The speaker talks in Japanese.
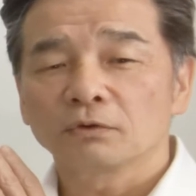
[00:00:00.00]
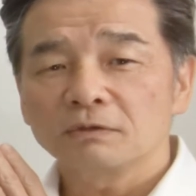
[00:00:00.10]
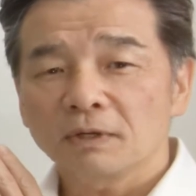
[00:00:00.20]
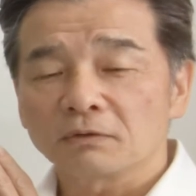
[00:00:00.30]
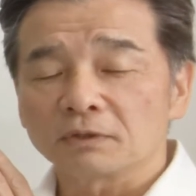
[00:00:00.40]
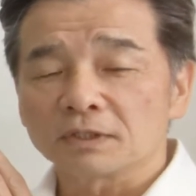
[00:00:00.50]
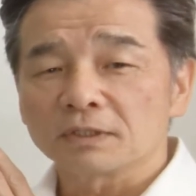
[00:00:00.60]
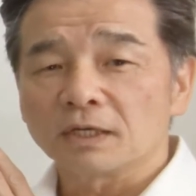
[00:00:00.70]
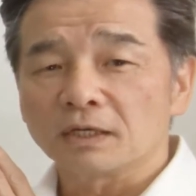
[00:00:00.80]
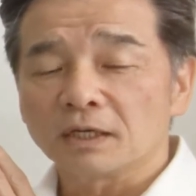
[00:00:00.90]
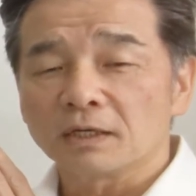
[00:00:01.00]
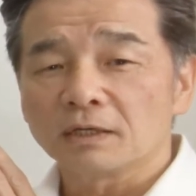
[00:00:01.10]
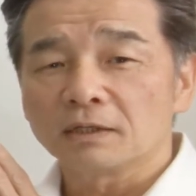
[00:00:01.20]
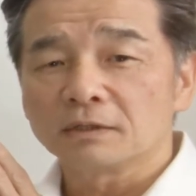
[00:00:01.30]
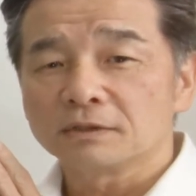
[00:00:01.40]
の今のですね、
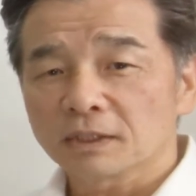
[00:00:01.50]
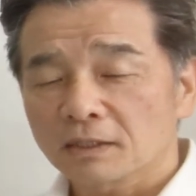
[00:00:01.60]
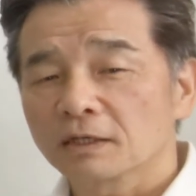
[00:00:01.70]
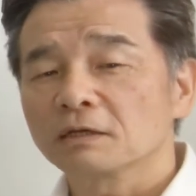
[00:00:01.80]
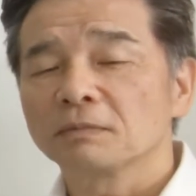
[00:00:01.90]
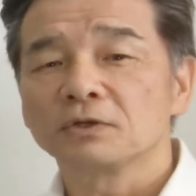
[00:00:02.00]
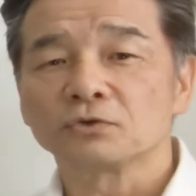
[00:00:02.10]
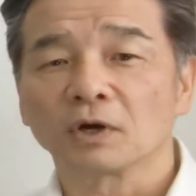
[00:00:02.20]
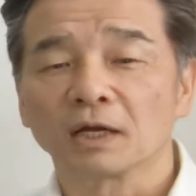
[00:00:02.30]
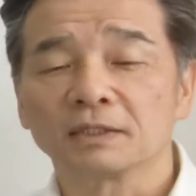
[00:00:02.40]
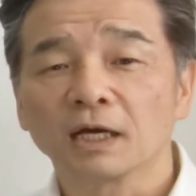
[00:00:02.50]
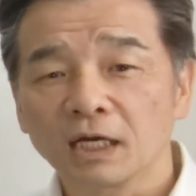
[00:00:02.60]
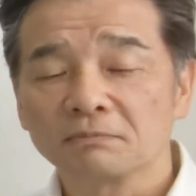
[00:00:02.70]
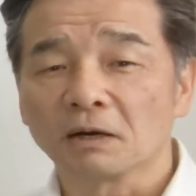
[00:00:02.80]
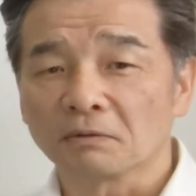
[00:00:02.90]
えー、自宅隔離免除が
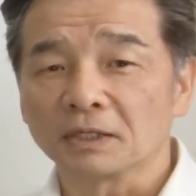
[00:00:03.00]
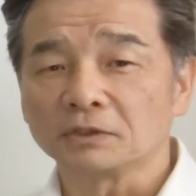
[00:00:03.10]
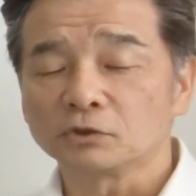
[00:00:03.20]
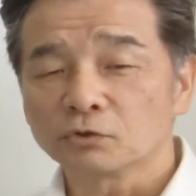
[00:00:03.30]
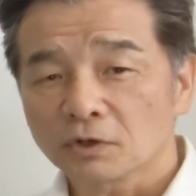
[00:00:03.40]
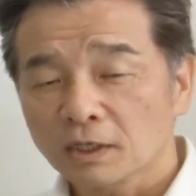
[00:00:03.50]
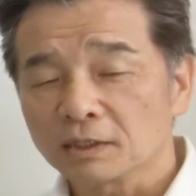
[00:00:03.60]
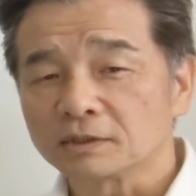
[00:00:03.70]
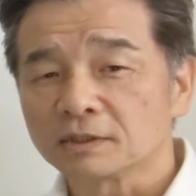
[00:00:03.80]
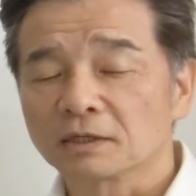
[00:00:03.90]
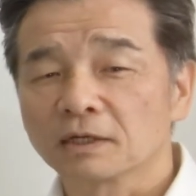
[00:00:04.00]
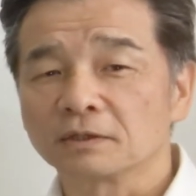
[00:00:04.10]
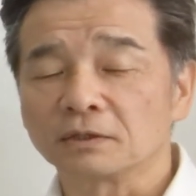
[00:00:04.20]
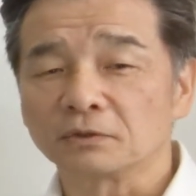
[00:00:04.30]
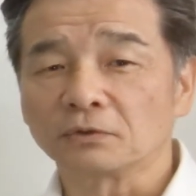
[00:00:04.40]
ない場合14日間自宅
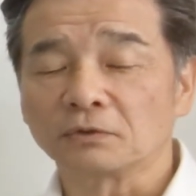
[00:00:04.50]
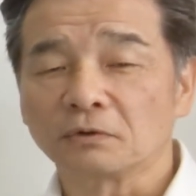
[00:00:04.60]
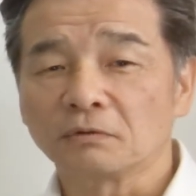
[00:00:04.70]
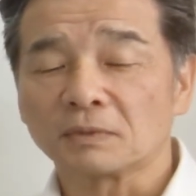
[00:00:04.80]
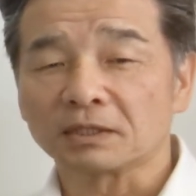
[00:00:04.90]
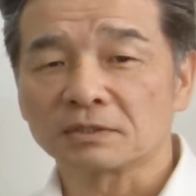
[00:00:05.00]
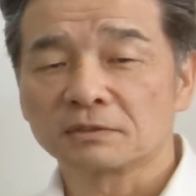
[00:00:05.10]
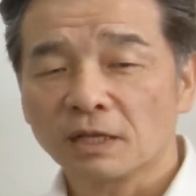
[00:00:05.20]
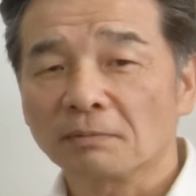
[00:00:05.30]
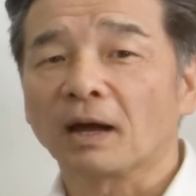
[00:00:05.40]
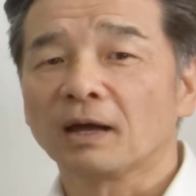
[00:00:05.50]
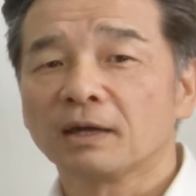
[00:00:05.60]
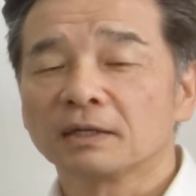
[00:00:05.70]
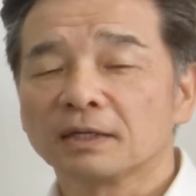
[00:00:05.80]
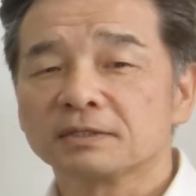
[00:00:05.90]
隔離というのを、まあ、すれば
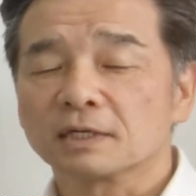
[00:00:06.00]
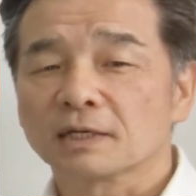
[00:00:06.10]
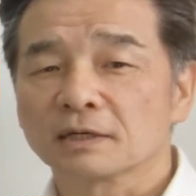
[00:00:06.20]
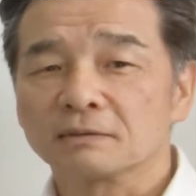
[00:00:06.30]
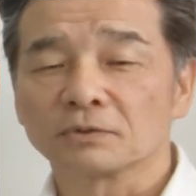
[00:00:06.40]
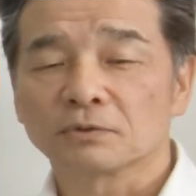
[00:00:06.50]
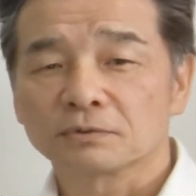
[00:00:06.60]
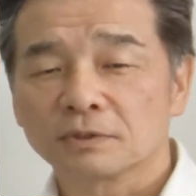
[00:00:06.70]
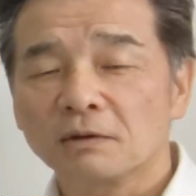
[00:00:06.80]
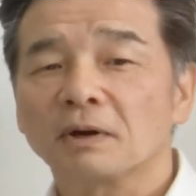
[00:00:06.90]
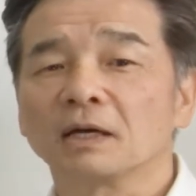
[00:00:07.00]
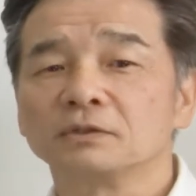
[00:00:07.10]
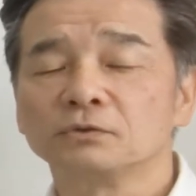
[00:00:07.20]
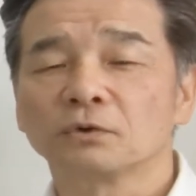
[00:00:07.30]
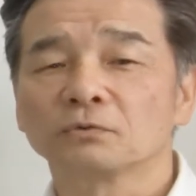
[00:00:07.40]
検査がなくてもそれをすれば
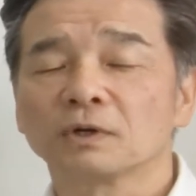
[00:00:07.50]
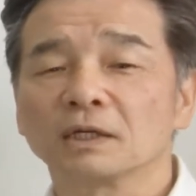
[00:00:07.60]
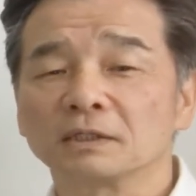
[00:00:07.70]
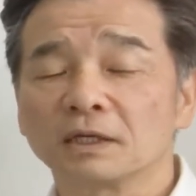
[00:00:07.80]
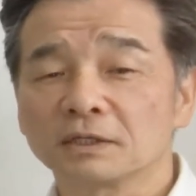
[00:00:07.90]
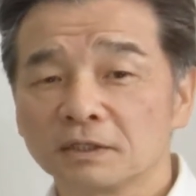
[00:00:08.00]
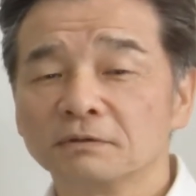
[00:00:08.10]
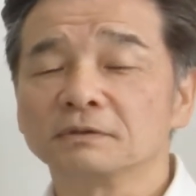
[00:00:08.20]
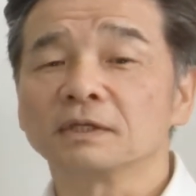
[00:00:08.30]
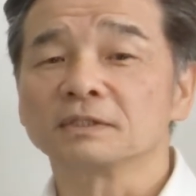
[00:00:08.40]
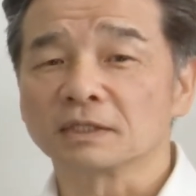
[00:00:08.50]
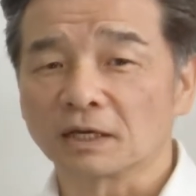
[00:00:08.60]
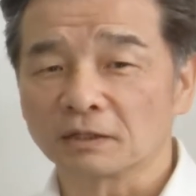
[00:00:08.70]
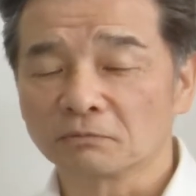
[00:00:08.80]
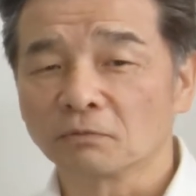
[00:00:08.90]
入国はできるんですけ
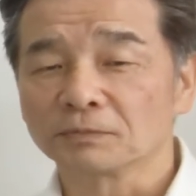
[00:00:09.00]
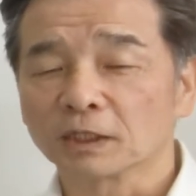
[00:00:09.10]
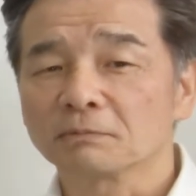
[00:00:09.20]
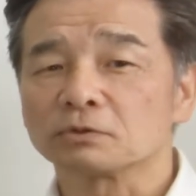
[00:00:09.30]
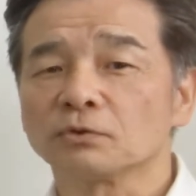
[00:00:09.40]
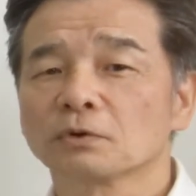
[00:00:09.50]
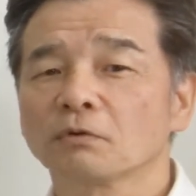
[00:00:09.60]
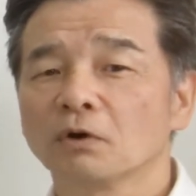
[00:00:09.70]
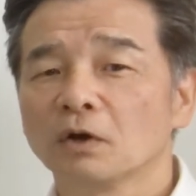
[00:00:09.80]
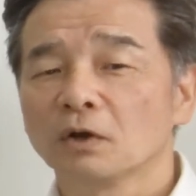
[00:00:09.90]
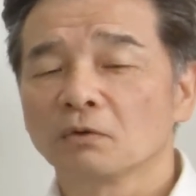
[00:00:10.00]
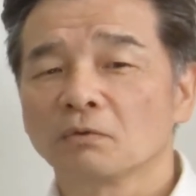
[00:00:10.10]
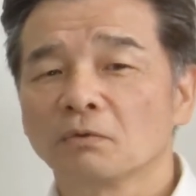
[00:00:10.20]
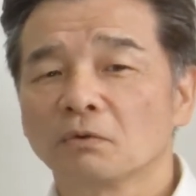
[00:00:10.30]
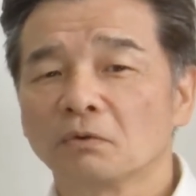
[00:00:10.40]
れども例えばそれを
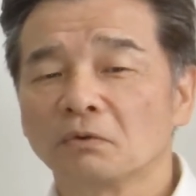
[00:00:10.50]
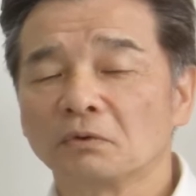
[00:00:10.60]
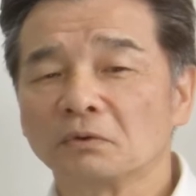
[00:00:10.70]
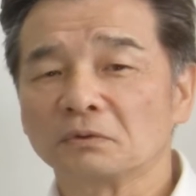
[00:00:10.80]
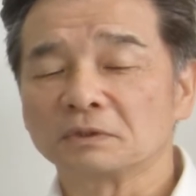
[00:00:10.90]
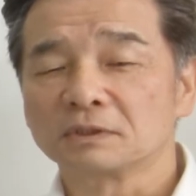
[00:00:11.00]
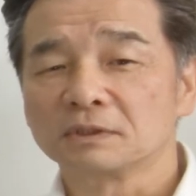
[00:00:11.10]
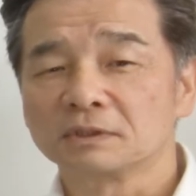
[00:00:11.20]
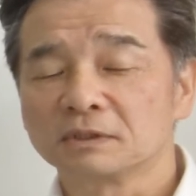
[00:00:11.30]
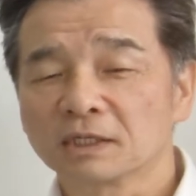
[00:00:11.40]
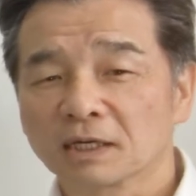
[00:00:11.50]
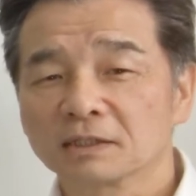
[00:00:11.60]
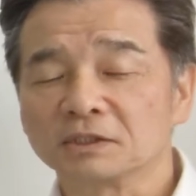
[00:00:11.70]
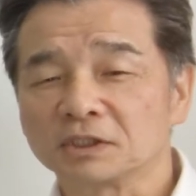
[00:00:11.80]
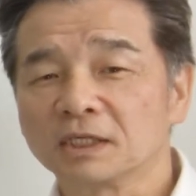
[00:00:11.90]
こう自宅
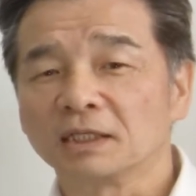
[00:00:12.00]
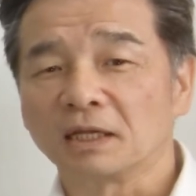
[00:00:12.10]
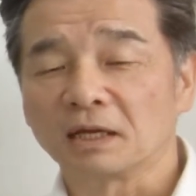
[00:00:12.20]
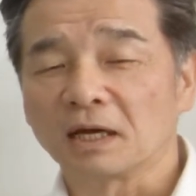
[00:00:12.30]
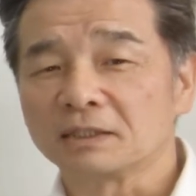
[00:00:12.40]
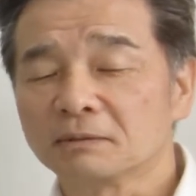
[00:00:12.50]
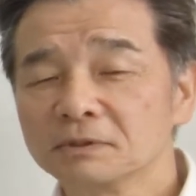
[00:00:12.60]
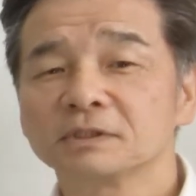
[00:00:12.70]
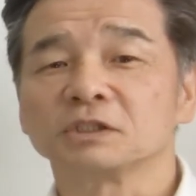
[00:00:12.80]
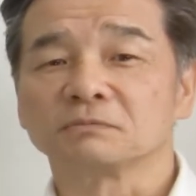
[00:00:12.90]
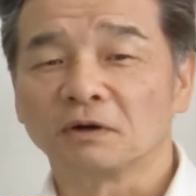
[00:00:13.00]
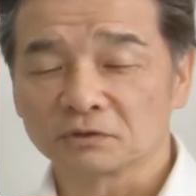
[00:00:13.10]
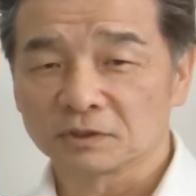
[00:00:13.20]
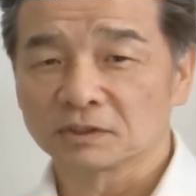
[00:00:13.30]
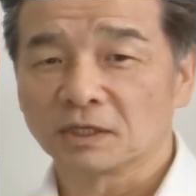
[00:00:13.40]
隔離しないで破ってしまう
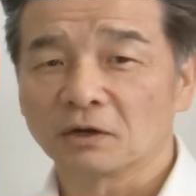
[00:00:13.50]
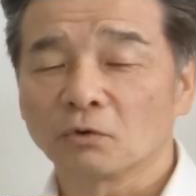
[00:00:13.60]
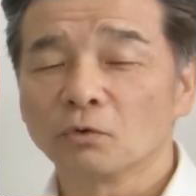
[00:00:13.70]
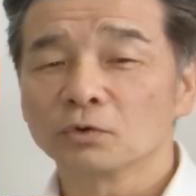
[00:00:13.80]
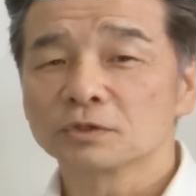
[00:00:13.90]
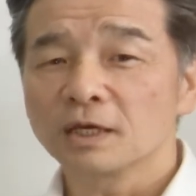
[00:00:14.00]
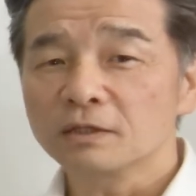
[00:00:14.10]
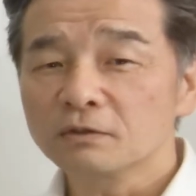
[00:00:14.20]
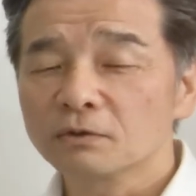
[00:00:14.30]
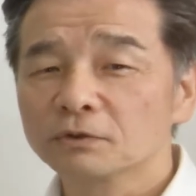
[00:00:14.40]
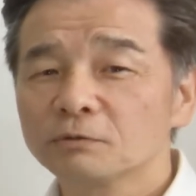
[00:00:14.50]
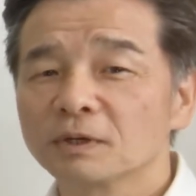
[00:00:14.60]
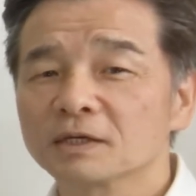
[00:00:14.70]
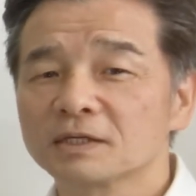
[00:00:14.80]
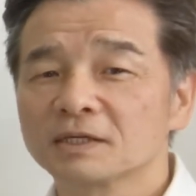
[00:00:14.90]
とですね5000ドルという
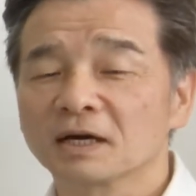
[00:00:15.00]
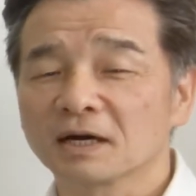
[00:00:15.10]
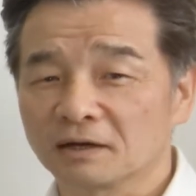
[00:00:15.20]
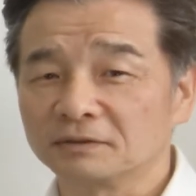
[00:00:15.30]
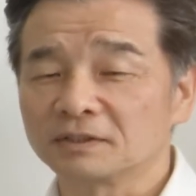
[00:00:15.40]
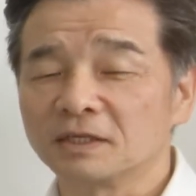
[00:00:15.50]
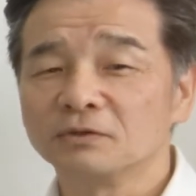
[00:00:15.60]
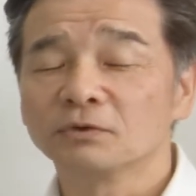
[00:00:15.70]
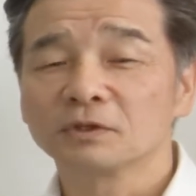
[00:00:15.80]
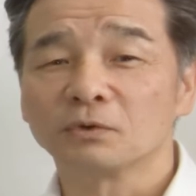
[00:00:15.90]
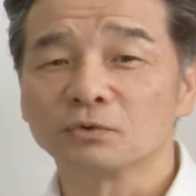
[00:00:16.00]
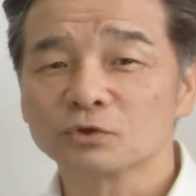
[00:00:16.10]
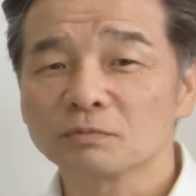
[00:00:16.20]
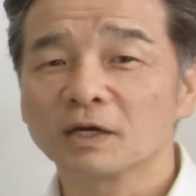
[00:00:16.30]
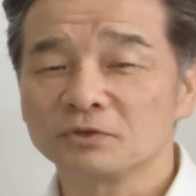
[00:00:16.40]
罰金がかかるんですね日本で
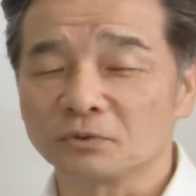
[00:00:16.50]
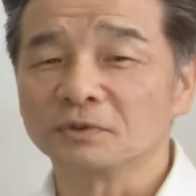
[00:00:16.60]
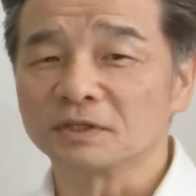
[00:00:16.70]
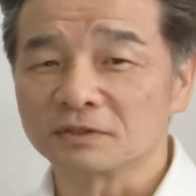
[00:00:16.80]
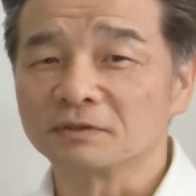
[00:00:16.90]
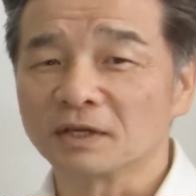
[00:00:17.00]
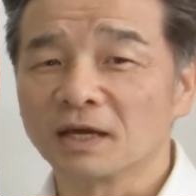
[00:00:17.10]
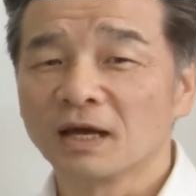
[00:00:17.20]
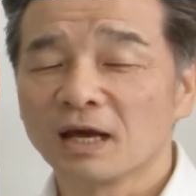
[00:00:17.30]
50万以上ですよね、